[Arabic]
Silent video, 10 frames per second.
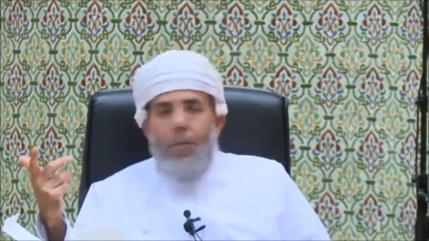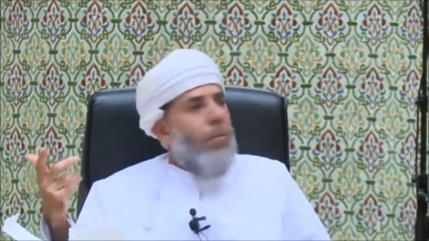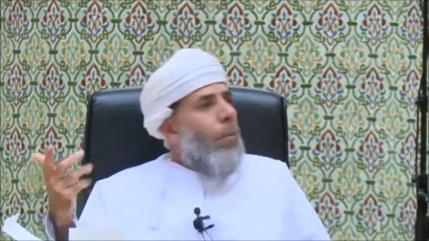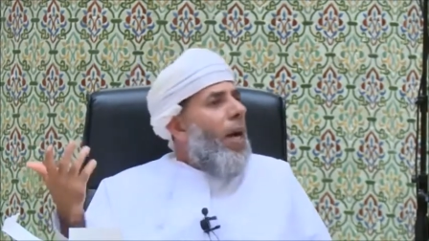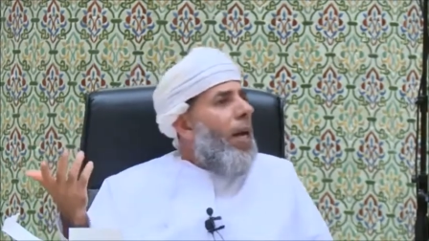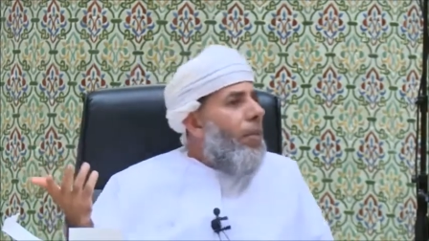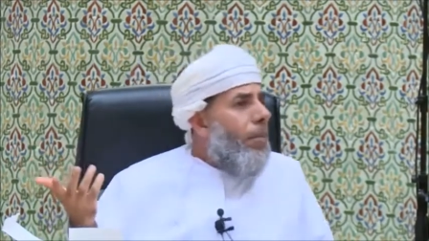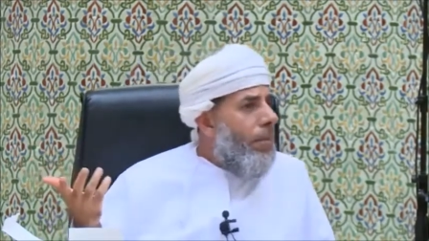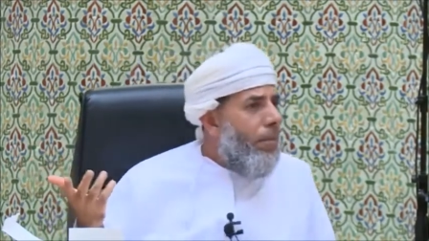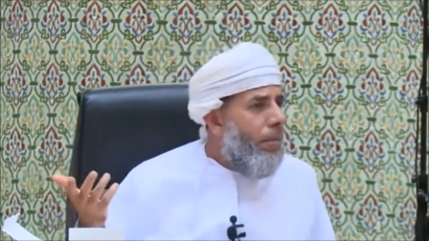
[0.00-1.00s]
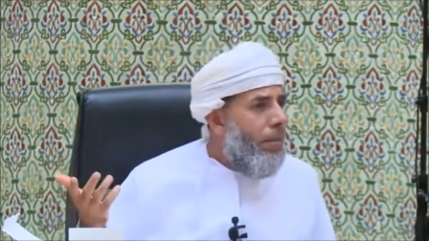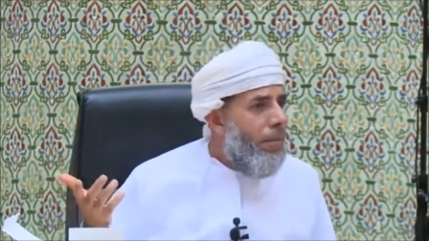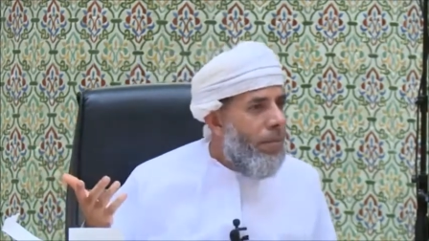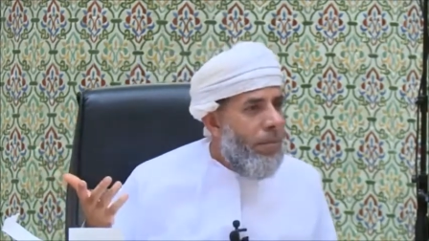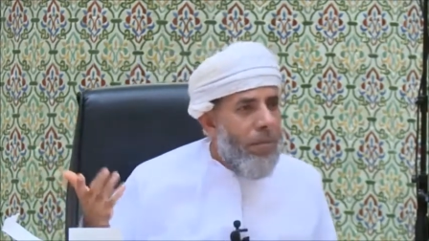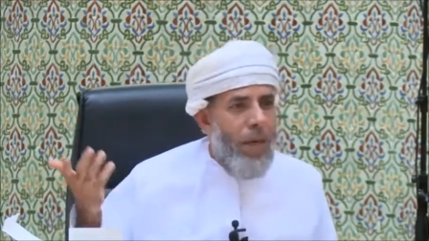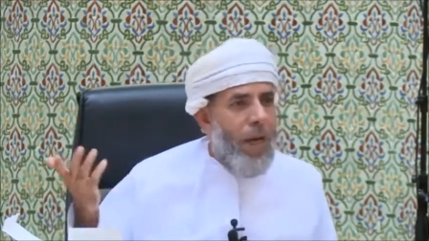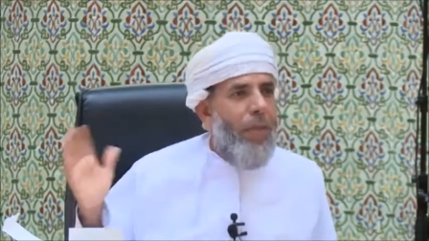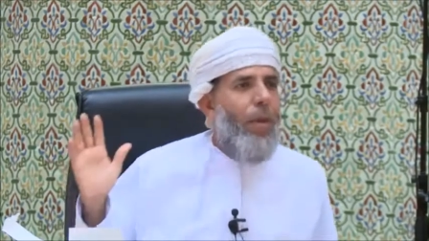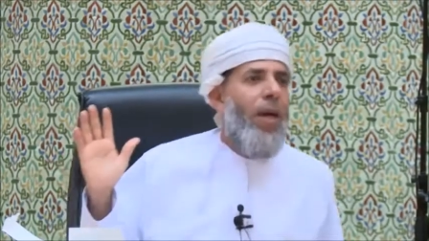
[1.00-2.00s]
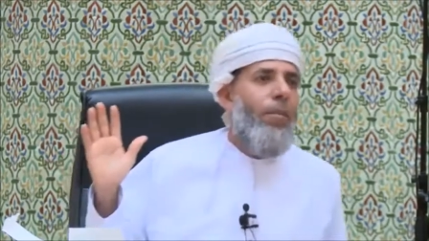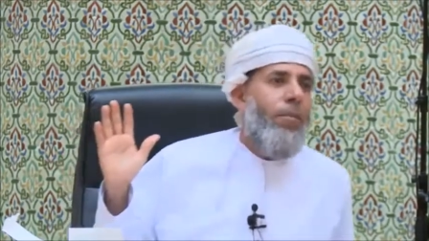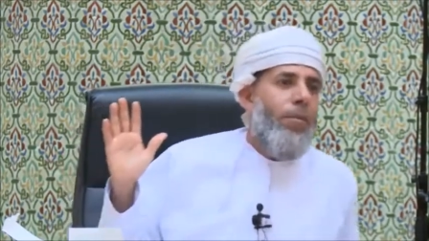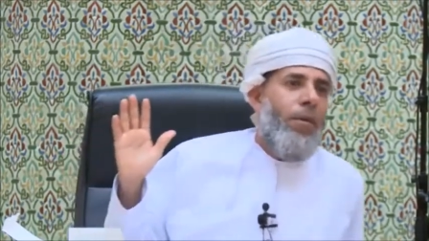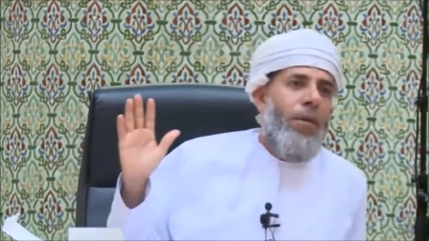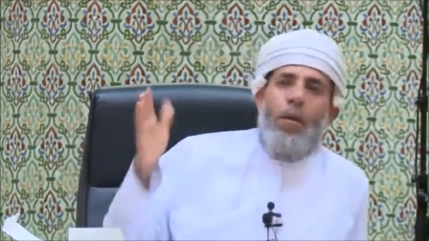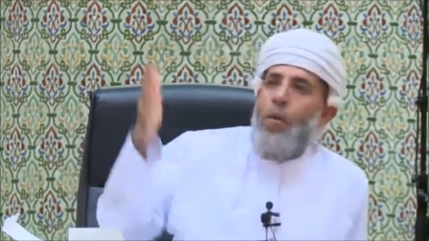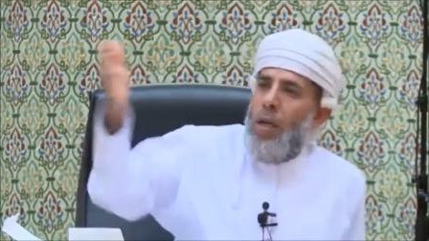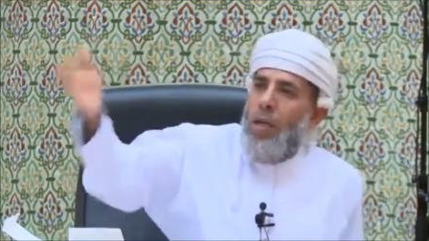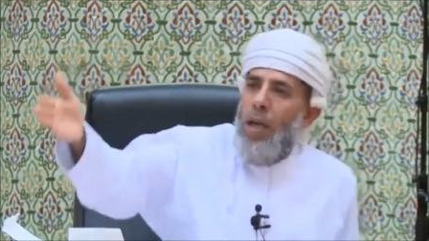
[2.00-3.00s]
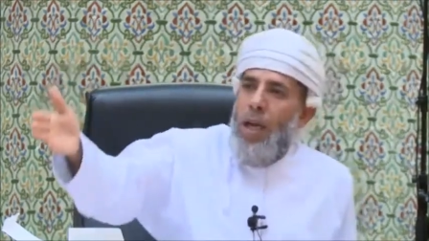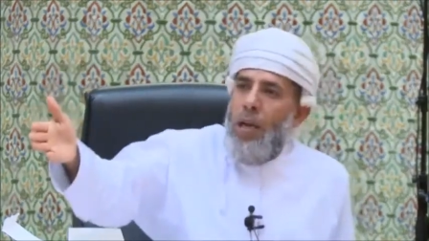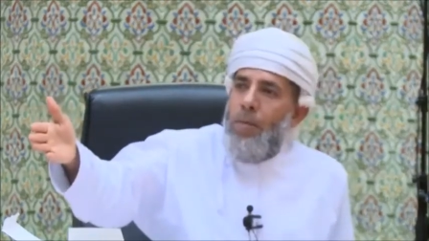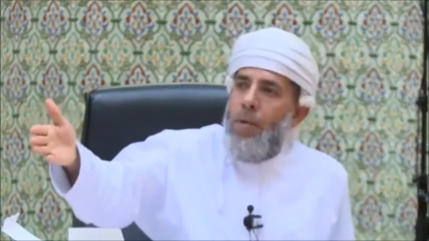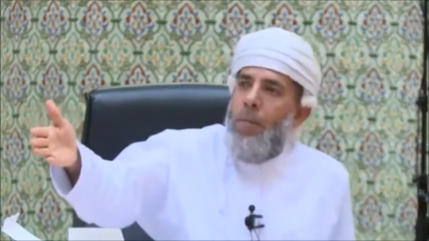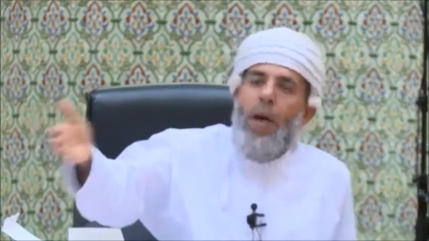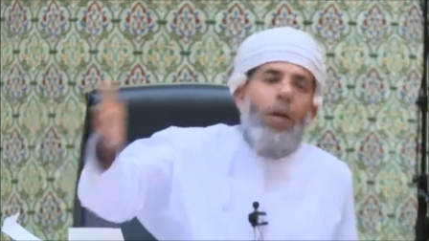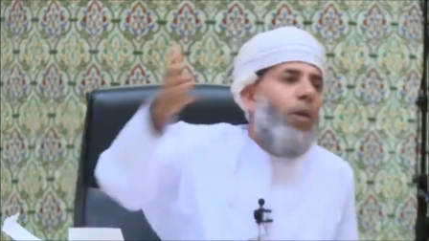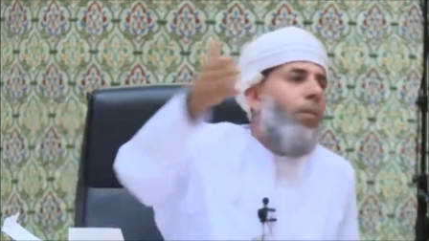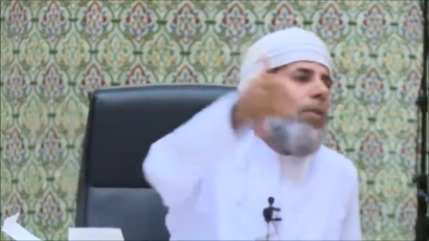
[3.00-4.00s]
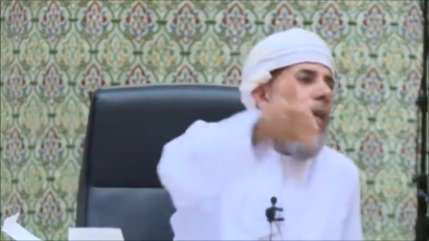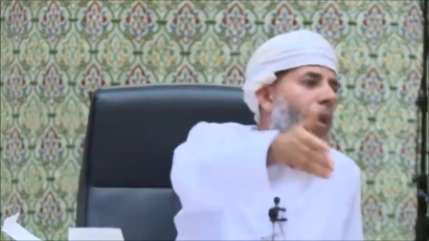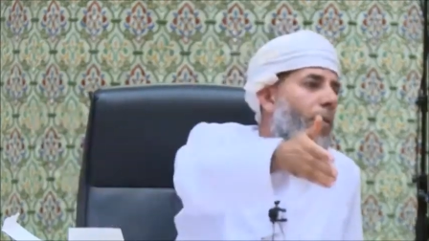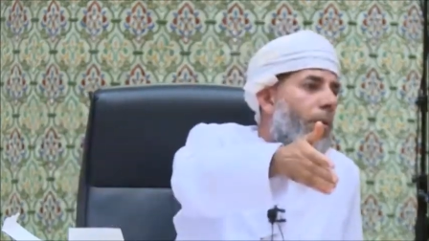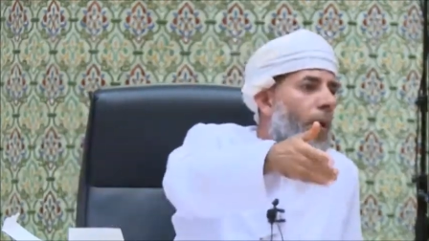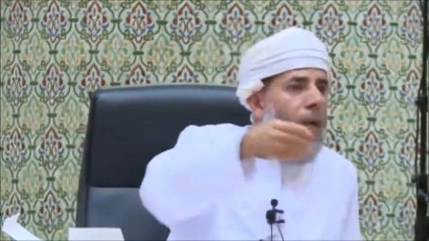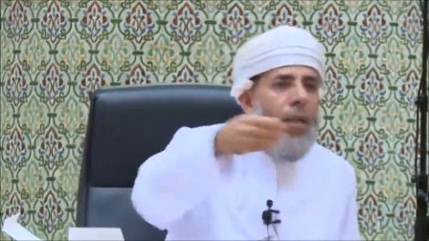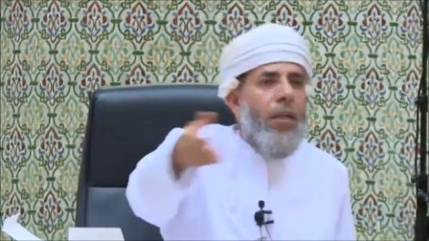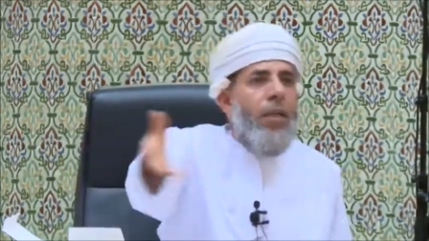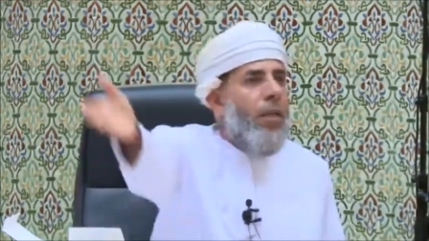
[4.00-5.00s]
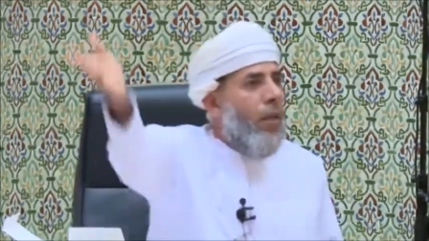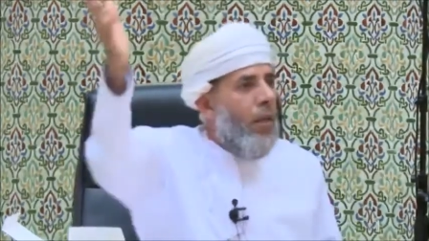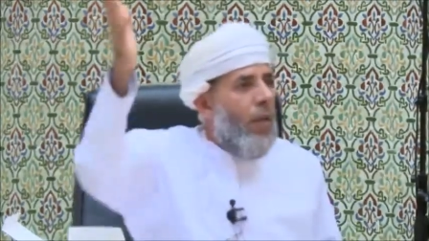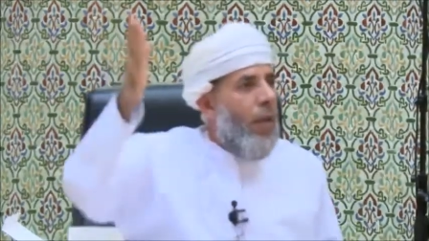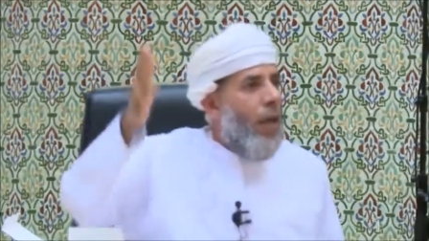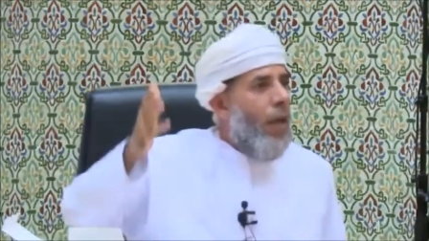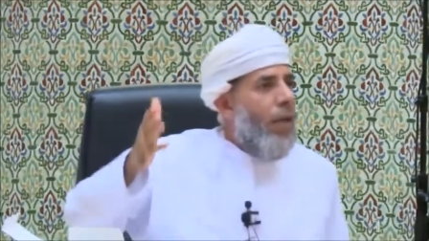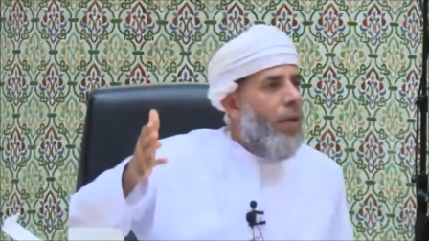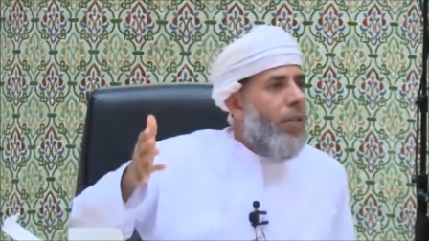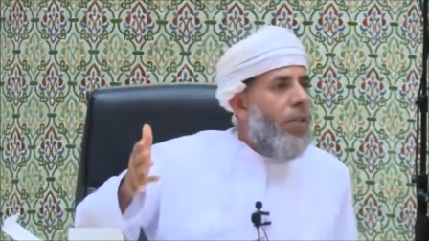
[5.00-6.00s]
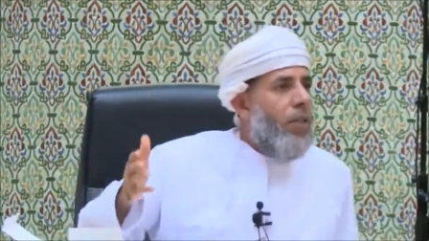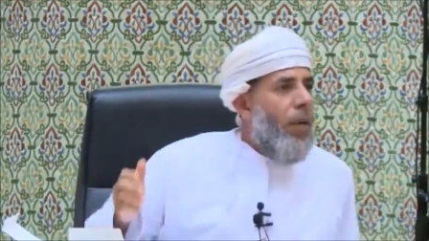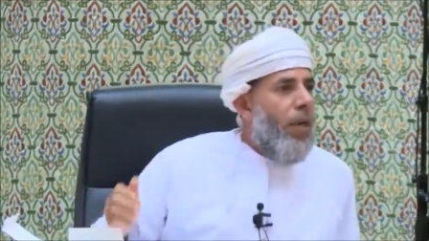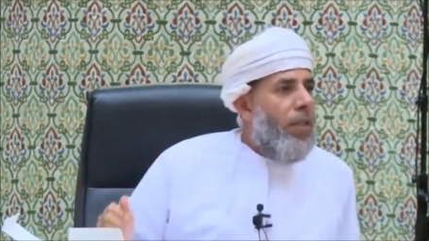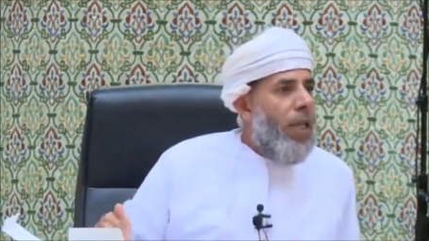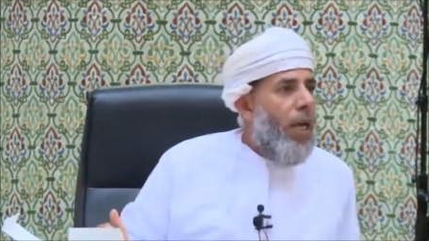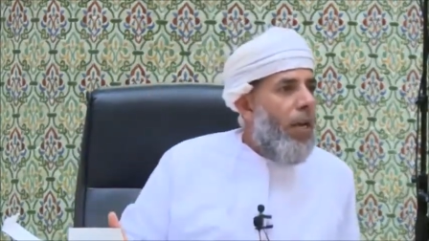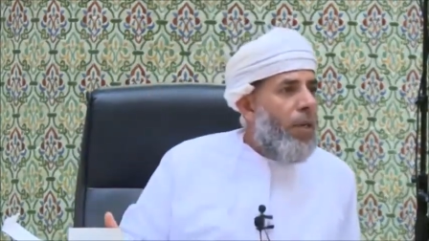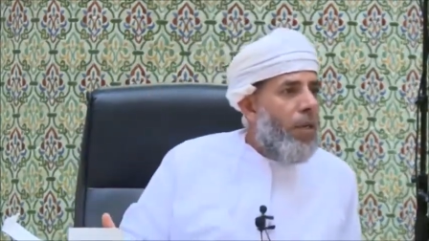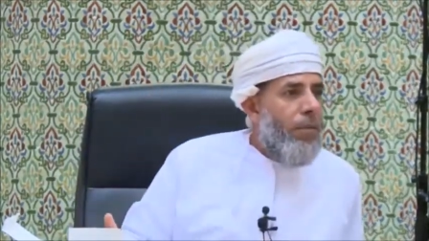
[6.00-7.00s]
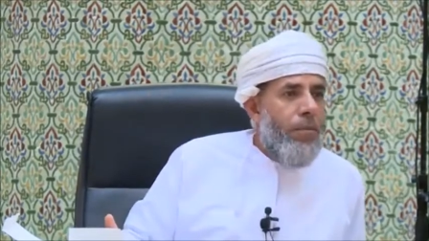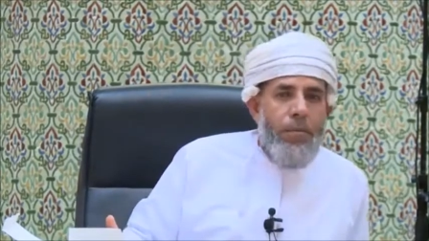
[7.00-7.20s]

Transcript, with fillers: ما عيب هذا ما عيب هو ريال عرب قبائل وهي بنت عرب قبائل الله شو اسمه يسهل أمركم